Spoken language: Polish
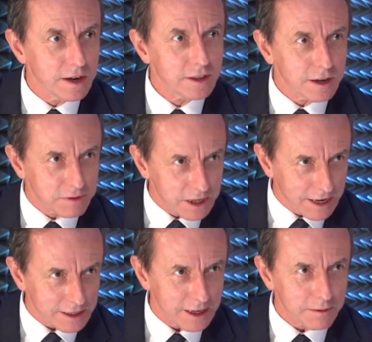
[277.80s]

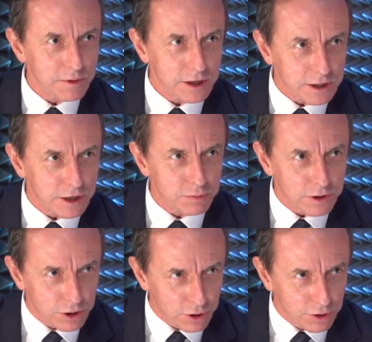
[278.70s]
Tymczasem jesteśmy
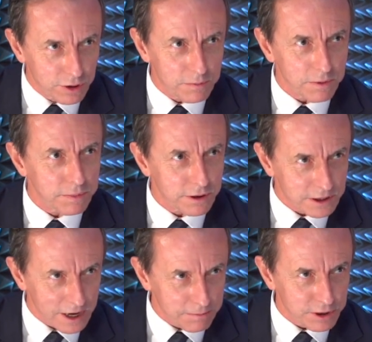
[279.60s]
drugim obok
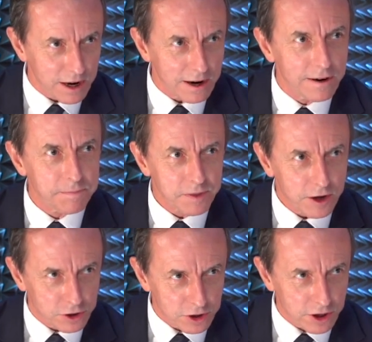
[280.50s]
Zabrza
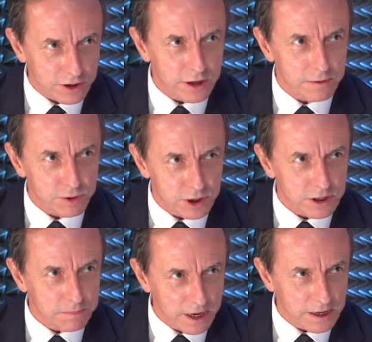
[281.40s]
ośrodkiem
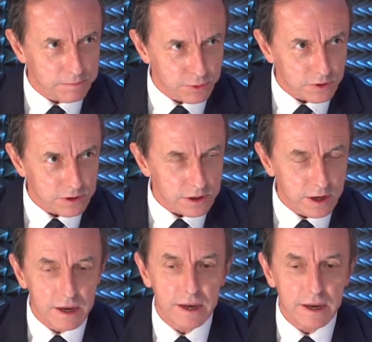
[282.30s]
przeszczepiania płuc. Ale